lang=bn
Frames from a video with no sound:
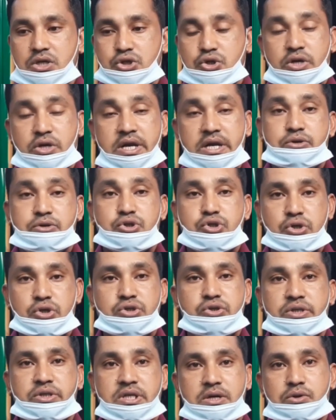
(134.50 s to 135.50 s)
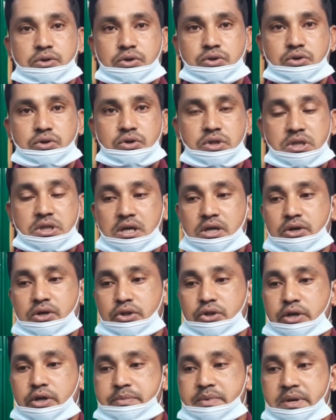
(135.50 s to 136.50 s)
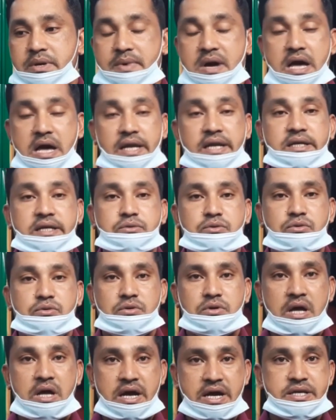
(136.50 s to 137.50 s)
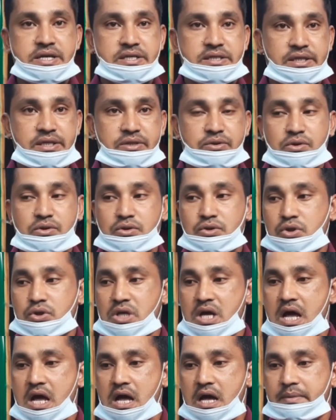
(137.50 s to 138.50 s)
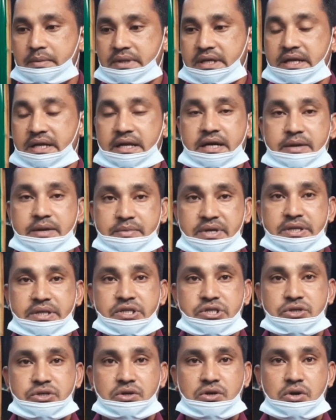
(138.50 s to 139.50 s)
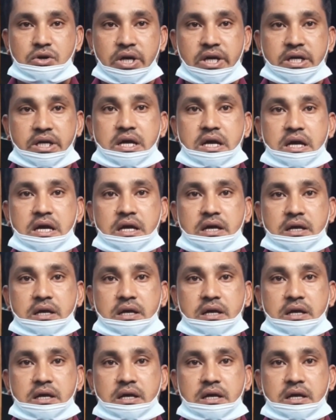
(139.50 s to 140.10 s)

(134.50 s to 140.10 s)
সরকার একটু সহযোগিতা করত তাহলে হয়তো এই মেয়ে আবার একটু আগায় নিয়ে যেত তথা আমাদের এলাকার মেয়েদের জন্য অনেকটা